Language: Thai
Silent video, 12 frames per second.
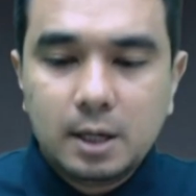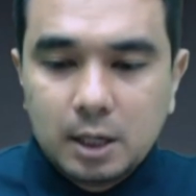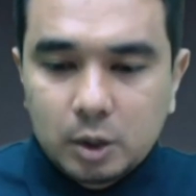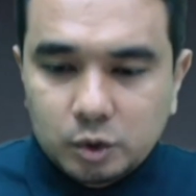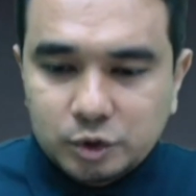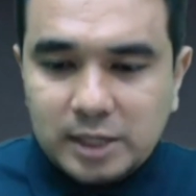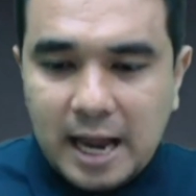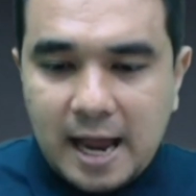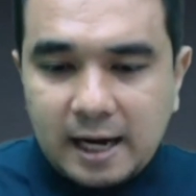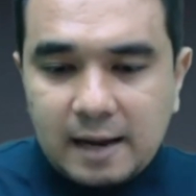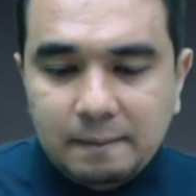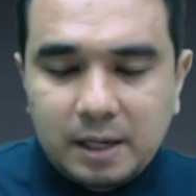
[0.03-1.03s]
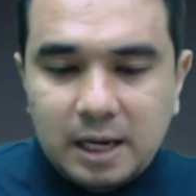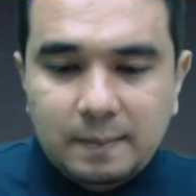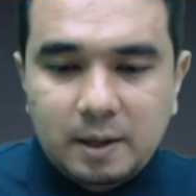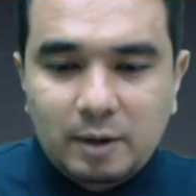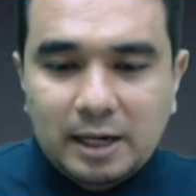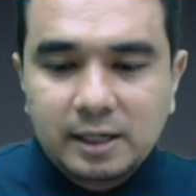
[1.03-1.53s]
คู่สุดท้ายครับเกมใน
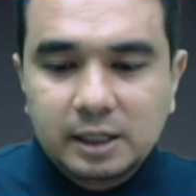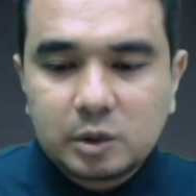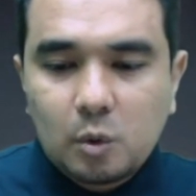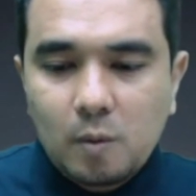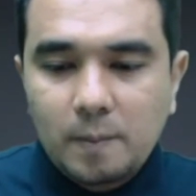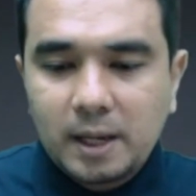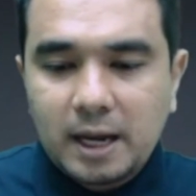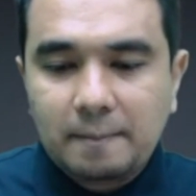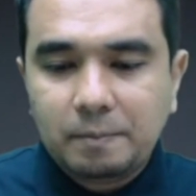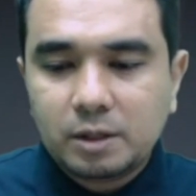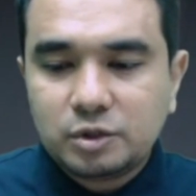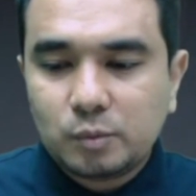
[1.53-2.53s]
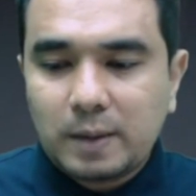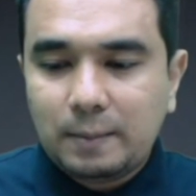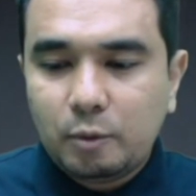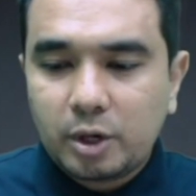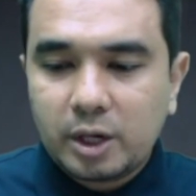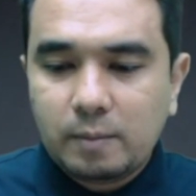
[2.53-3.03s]
เวลาหนึ่งทุ่มนะครับสุพรรณ
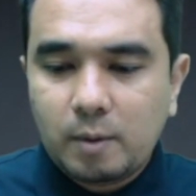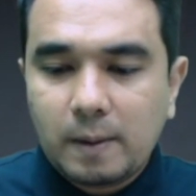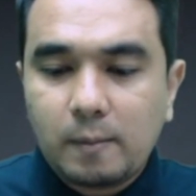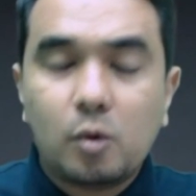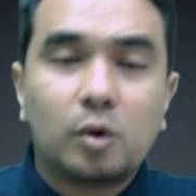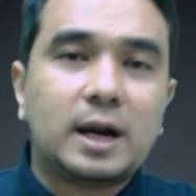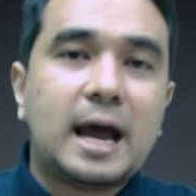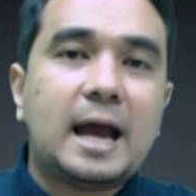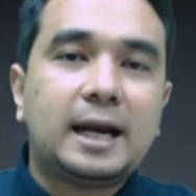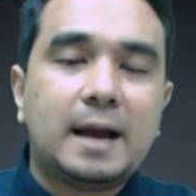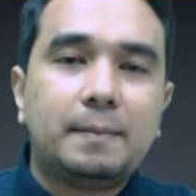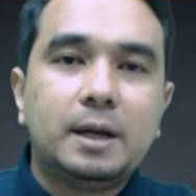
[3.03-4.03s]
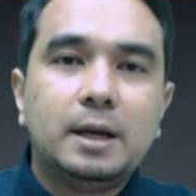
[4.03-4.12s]
บุรีพบกับโคราชครับ